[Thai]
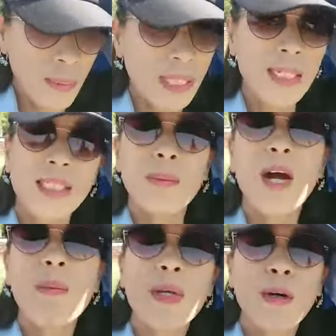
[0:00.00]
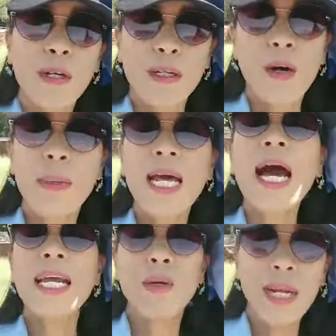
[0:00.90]
มันคือจะไม่ค่อยมีคนเขามา
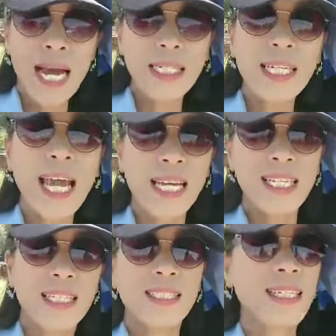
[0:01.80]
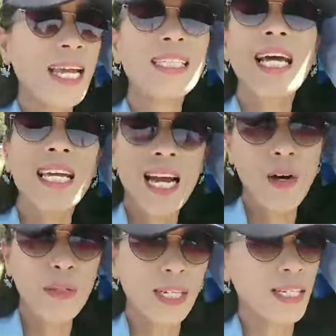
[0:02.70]
ถ่ายในเวลานี้ไงเกรงใจ
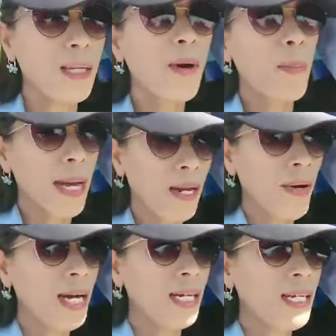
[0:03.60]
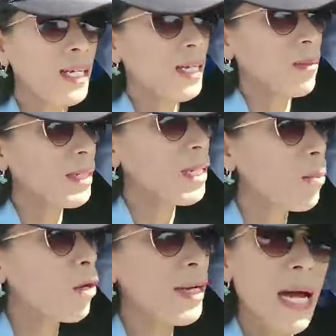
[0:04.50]
เขาอย่างที่กี้บอกไปแล้วว่าบางทีก็
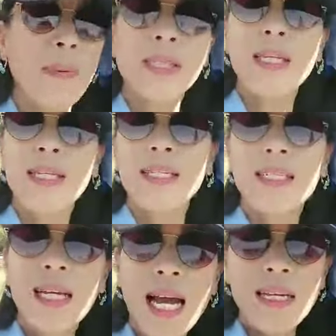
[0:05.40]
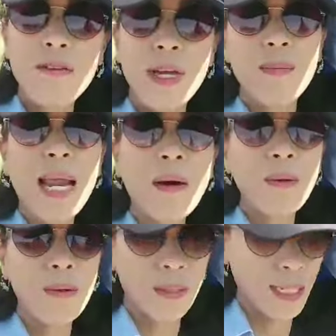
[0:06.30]
ไม่ค่อยอยากไปติดใครในเฟรมเรา
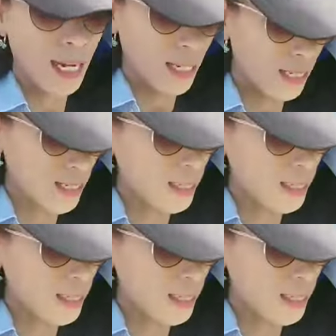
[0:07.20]
นะคะ